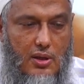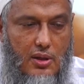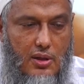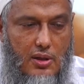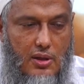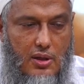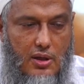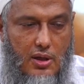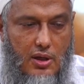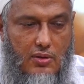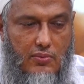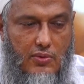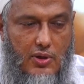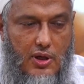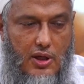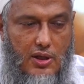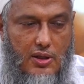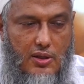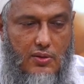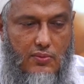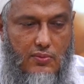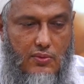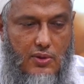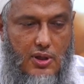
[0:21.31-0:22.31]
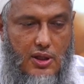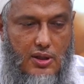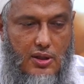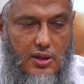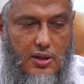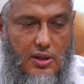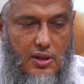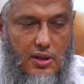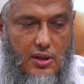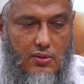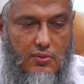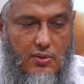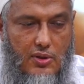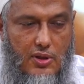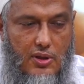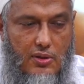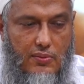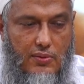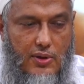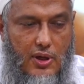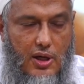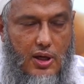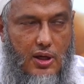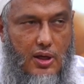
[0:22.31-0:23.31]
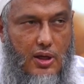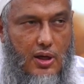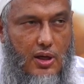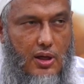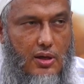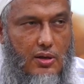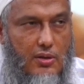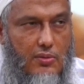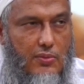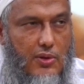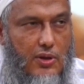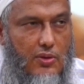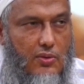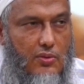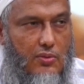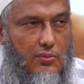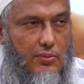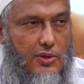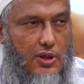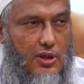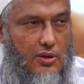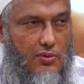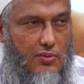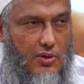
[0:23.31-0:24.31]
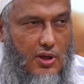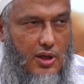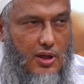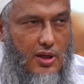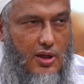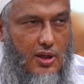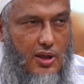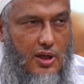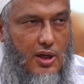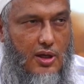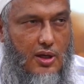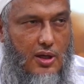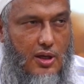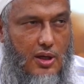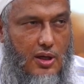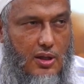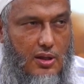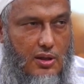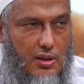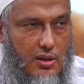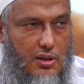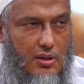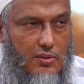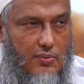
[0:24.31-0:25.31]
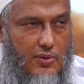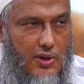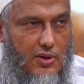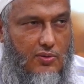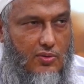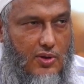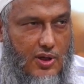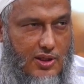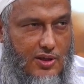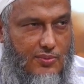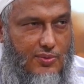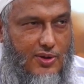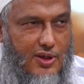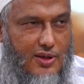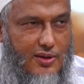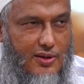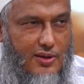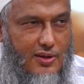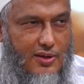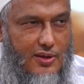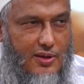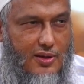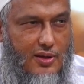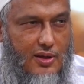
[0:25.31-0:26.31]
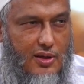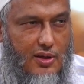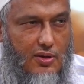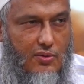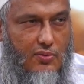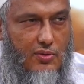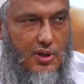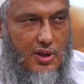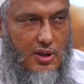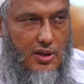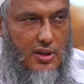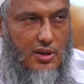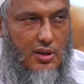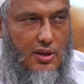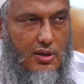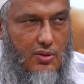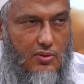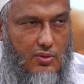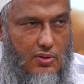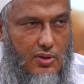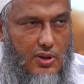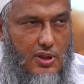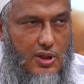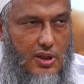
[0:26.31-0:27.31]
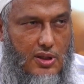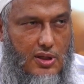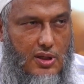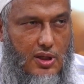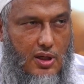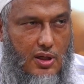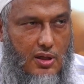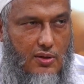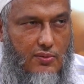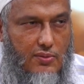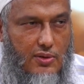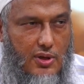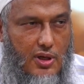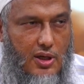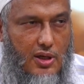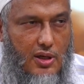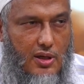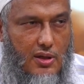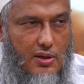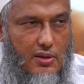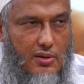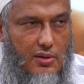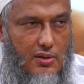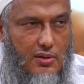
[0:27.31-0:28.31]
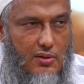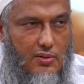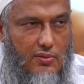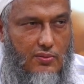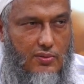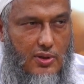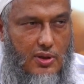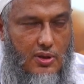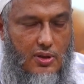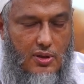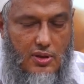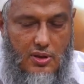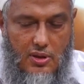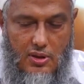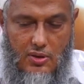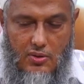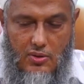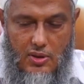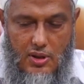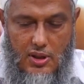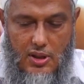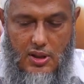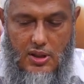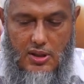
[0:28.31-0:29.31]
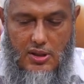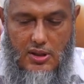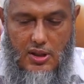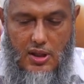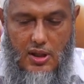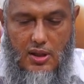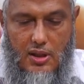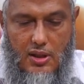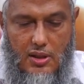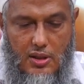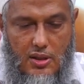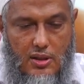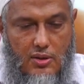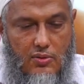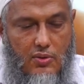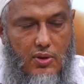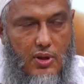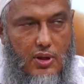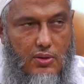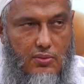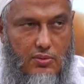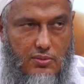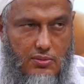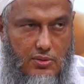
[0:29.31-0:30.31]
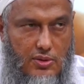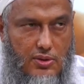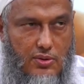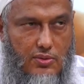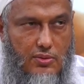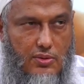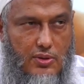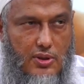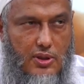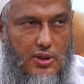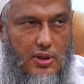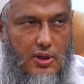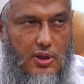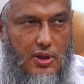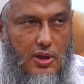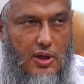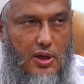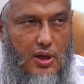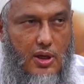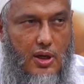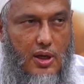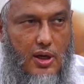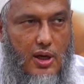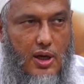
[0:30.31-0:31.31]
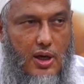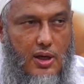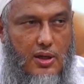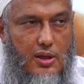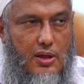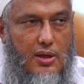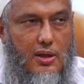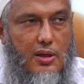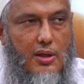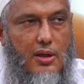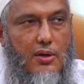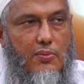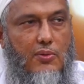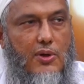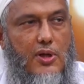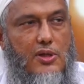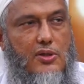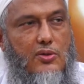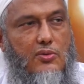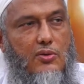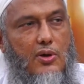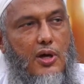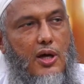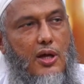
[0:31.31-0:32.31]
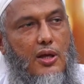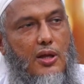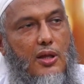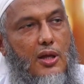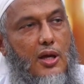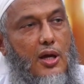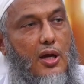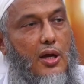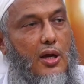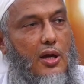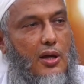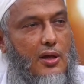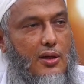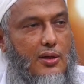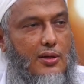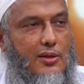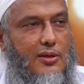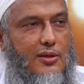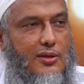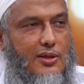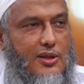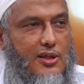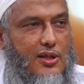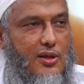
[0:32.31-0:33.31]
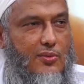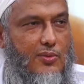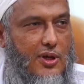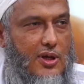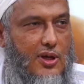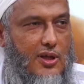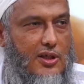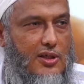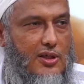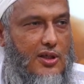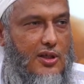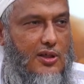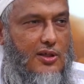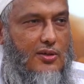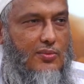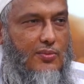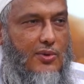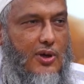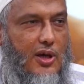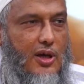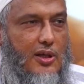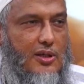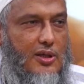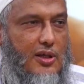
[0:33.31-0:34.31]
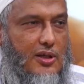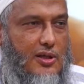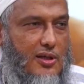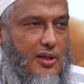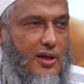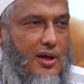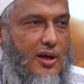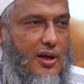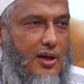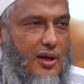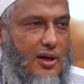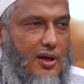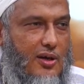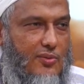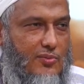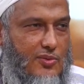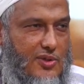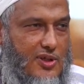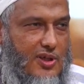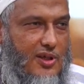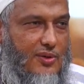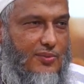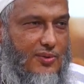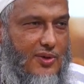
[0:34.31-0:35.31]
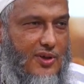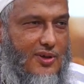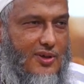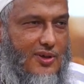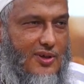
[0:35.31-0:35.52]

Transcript: كحماية المواطنين والدفاع عن المظلومين وغير ذلك هذه خدمات واجبة وله أن يشتغل فيها فله للإنسان أن يتوظف في الجيوش لكن يبقى السؤال إذا اشتبك الجيش مع جيش آخر مسلم